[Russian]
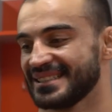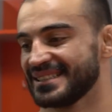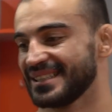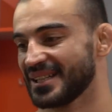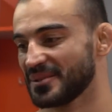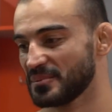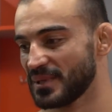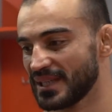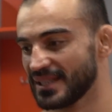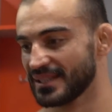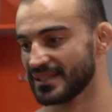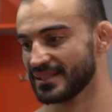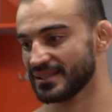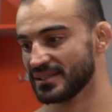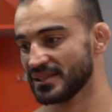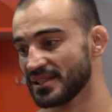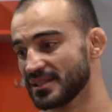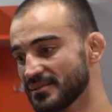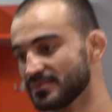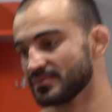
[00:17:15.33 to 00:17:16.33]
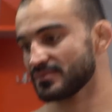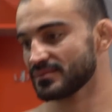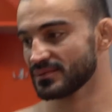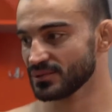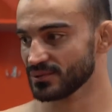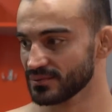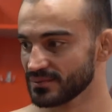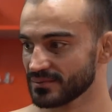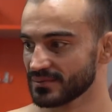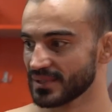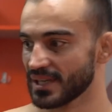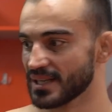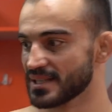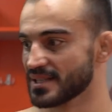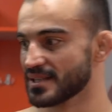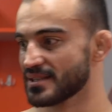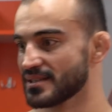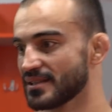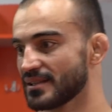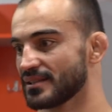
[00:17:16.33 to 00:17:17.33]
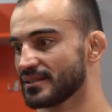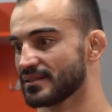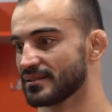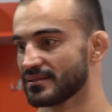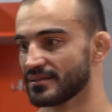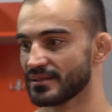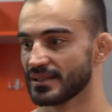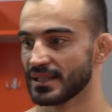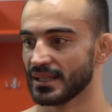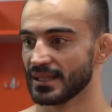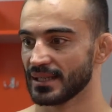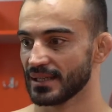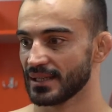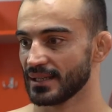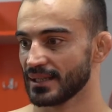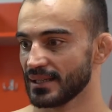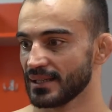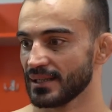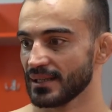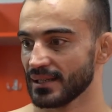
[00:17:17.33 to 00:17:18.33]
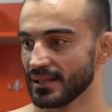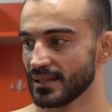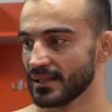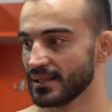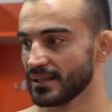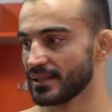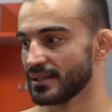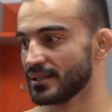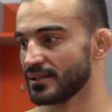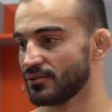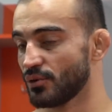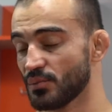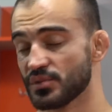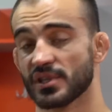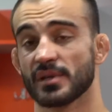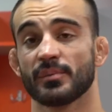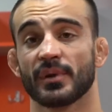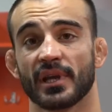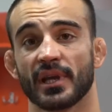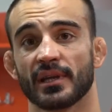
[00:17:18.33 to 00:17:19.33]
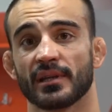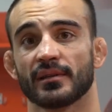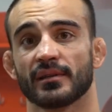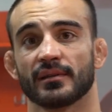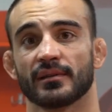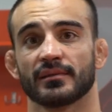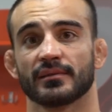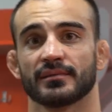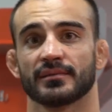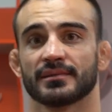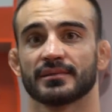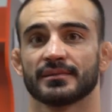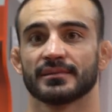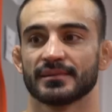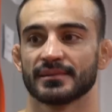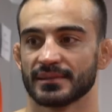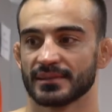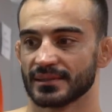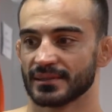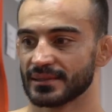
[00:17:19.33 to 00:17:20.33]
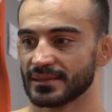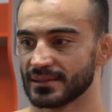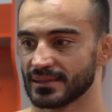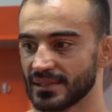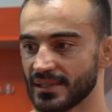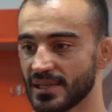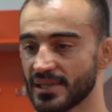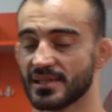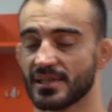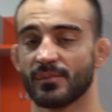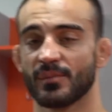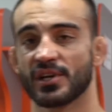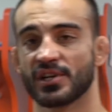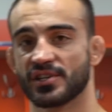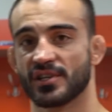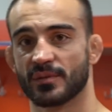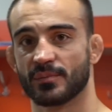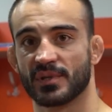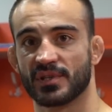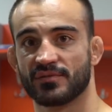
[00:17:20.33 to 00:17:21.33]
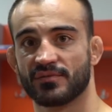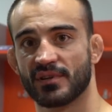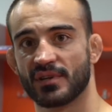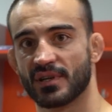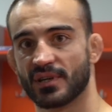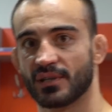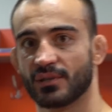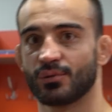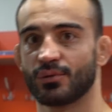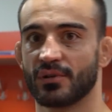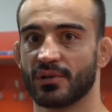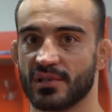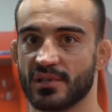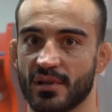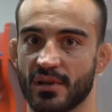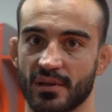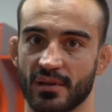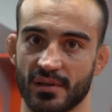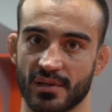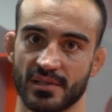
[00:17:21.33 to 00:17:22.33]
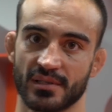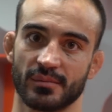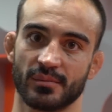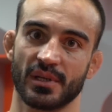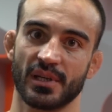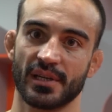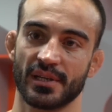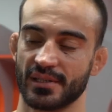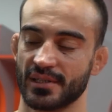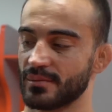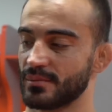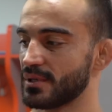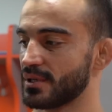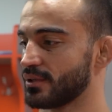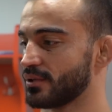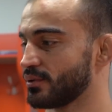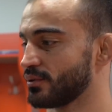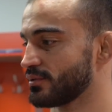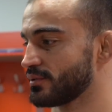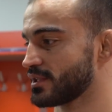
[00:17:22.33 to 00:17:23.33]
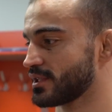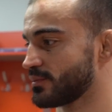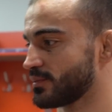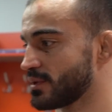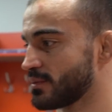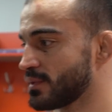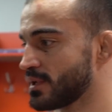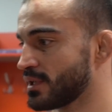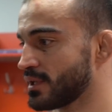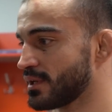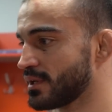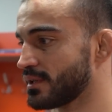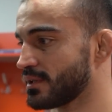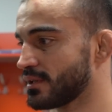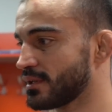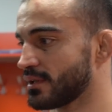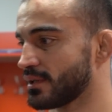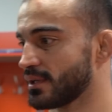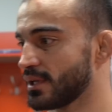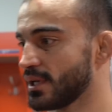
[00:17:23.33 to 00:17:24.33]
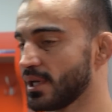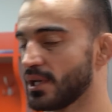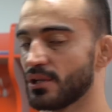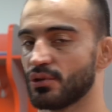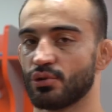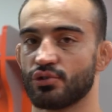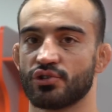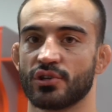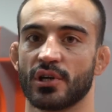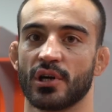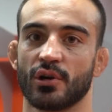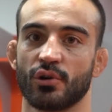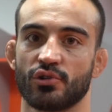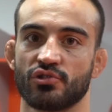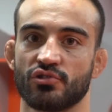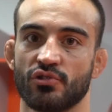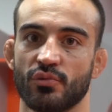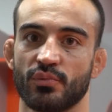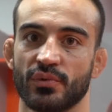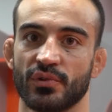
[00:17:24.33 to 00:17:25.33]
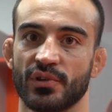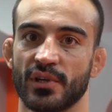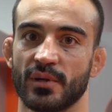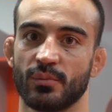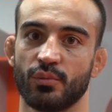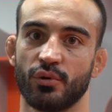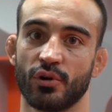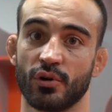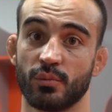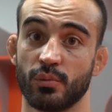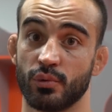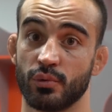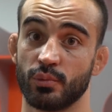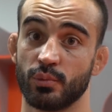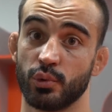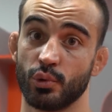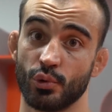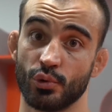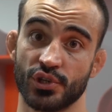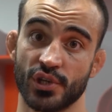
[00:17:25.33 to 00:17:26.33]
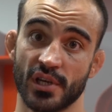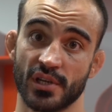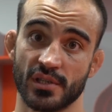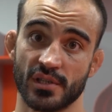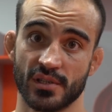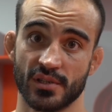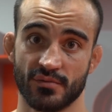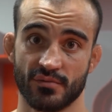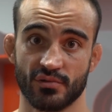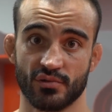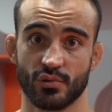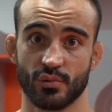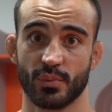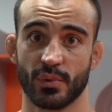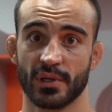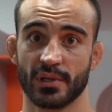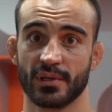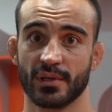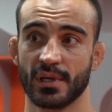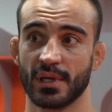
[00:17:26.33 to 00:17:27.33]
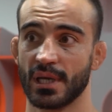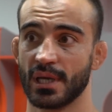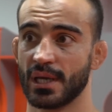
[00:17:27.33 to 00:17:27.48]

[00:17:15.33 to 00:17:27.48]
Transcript: Нормально. Нет, ну, как сказать. В Омске приятно. Э, есть домашняя атмосфера, которая расслабляет тебя, но тем не менее это тоже хороший опыт, дай бог, буду чаще здесь выступать.